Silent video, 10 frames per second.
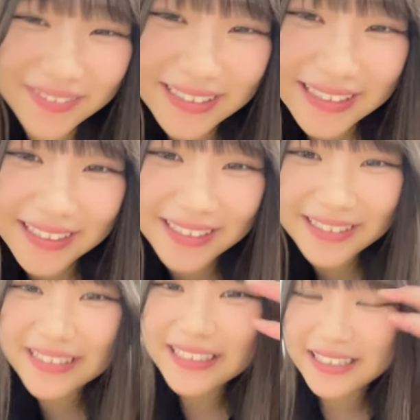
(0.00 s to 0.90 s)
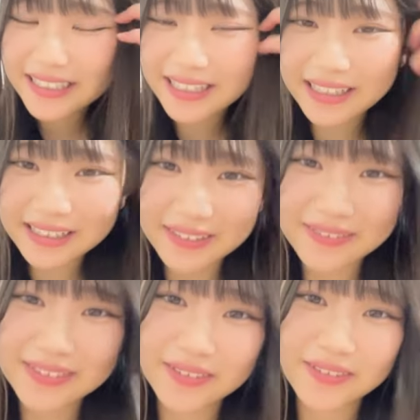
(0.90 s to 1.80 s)
覚えてる
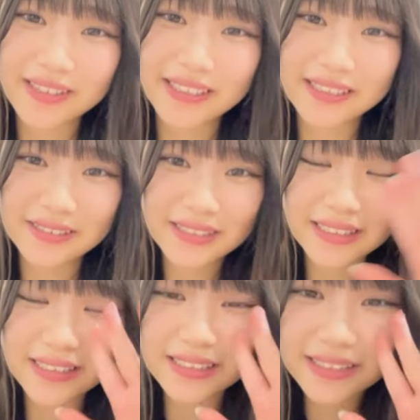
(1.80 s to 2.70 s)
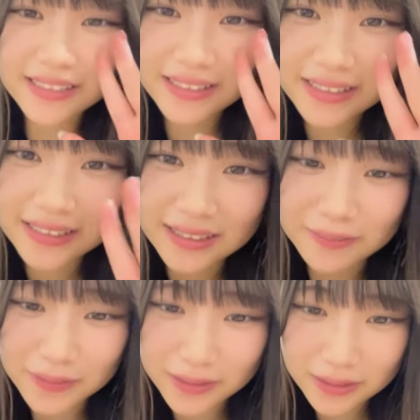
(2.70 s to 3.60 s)
ガンダムの子です私ちな
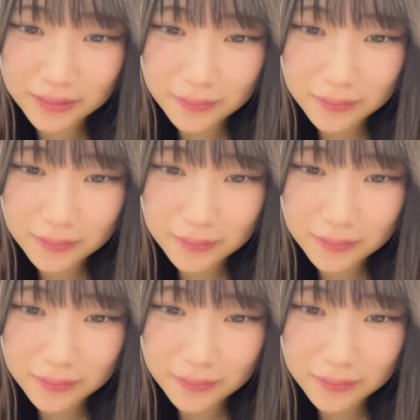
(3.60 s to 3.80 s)
みに